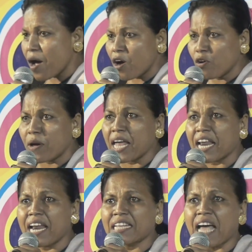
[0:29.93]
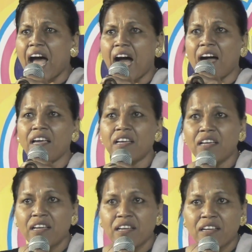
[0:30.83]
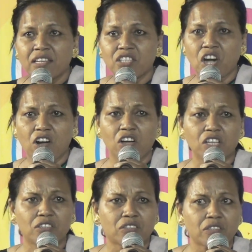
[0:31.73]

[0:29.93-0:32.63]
হনুমানের নেতা যখন